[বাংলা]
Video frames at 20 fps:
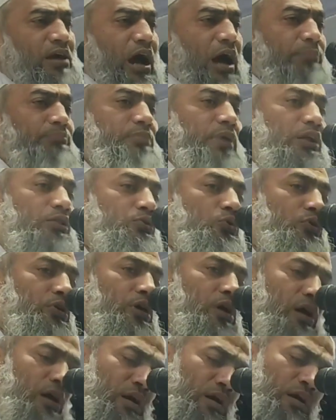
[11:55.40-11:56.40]
আপনার
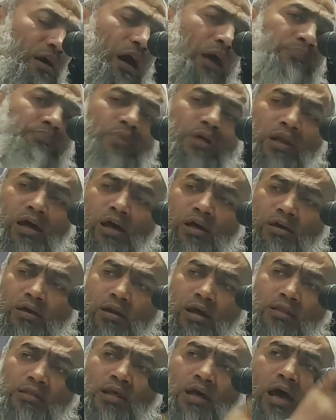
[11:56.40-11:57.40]
দুনিয়া আপনার
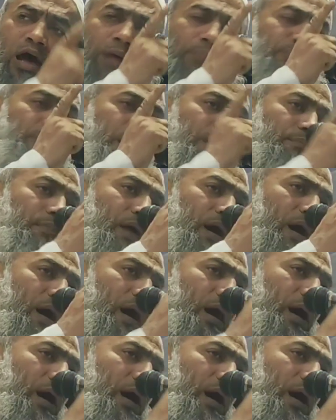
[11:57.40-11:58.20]
আখরাত আপনার মা